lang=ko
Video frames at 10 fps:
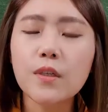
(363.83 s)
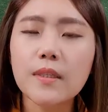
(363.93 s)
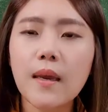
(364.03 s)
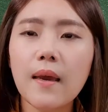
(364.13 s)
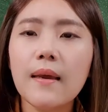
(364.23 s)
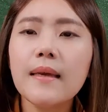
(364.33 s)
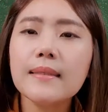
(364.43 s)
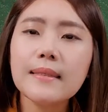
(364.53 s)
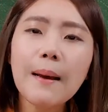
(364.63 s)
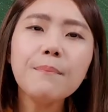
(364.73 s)
이제
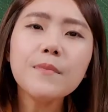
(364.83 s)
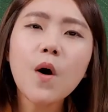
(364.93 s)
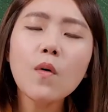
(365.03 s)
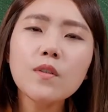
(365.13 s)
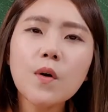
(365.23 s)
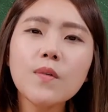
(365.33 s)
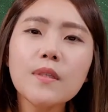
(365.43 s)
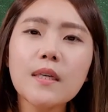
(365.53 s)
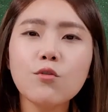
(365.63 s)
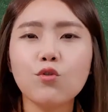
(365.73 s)

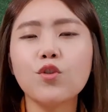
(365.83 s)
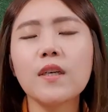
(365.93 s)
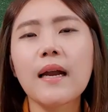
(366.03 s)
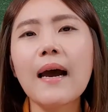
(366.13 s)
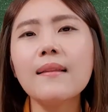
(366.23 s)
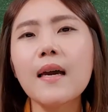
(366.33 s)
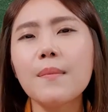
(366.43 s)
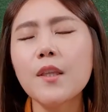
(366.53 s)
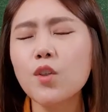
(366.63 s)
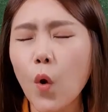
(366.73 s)
삼성전자 주식
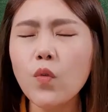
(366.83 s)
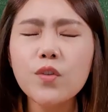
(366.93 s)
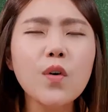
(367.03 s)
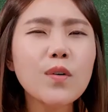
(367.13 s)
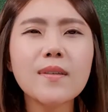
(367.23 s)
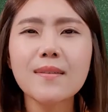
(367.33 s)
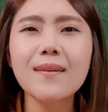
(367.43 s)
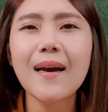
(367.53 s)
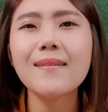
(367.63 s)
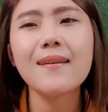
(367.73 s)
하나에만 전전긍긍
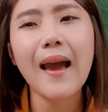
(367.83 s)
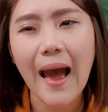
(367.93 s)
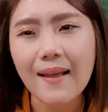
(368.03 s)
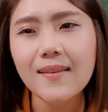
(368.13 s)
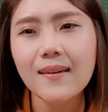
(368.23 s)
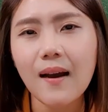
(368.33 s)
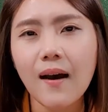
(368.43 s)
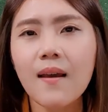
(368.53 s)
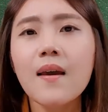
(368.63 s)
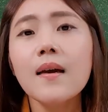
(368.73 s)
하는 게
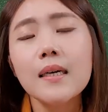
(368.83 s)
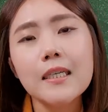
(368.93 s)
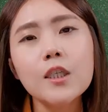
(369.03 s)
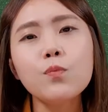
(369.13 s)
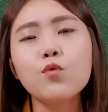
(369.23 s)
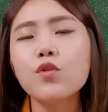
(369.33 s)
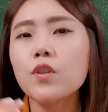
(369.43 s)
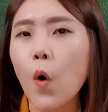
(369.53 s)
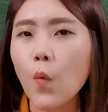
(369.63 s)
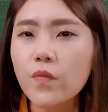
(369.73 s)
아니라 그룹주
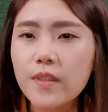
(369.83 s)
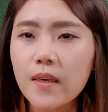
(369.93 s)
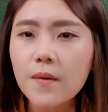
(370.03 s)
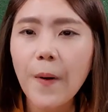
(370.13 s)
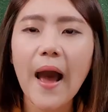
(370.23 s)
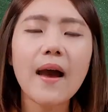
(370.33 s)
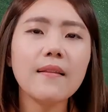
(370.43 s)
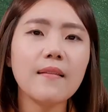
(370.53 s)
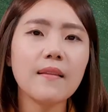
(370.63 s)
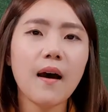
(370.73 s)
전체를 봐야
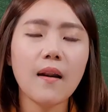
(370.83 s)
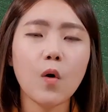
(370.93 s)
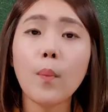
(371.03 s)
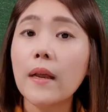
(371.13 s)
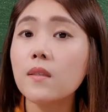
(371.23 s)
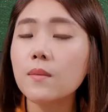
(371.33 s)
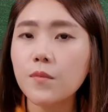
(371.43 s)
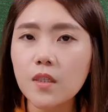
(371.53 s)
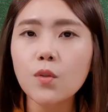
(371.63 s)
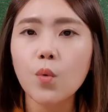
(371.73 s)
된다라고
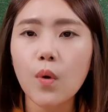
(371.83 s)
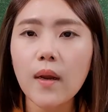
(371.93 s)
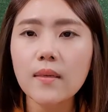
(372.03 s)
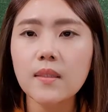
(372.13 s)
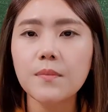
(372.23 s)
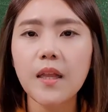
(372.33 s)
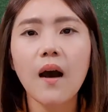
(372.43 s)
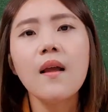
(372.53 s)
말씀드리도록 하겠습니다.